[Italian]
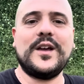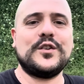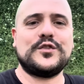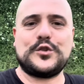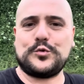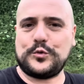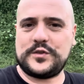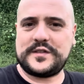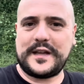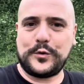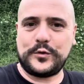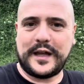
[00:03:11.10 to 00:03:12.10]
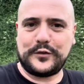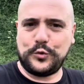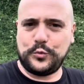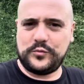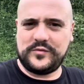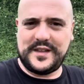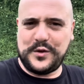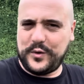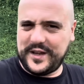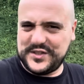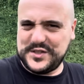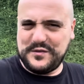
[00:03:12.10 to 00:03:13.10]
Gesù non sta lodando un Dio
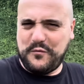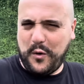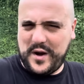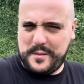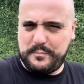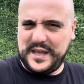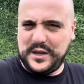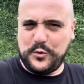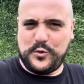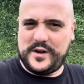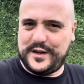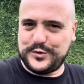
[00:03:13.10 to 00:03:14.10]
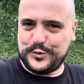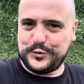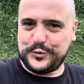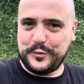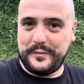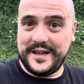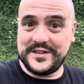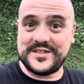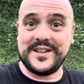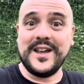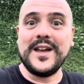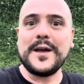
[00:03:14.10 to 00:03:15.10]
che ci vuole piccoli e
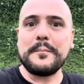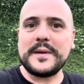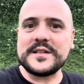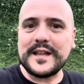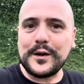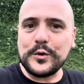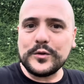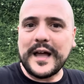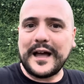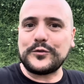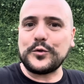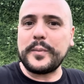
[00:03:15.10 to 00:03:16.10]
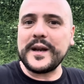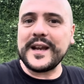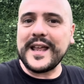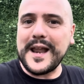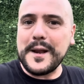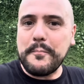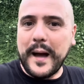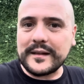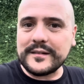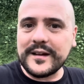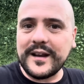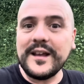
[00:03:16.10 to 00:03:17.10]
sottomessi, ma sta lodando perché il
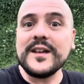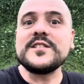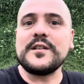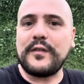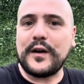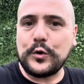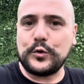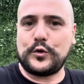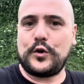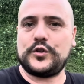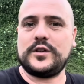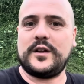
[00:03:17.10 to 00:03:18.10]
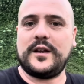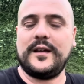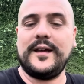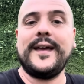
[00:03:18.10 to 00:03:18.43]
Padre si fa conoscere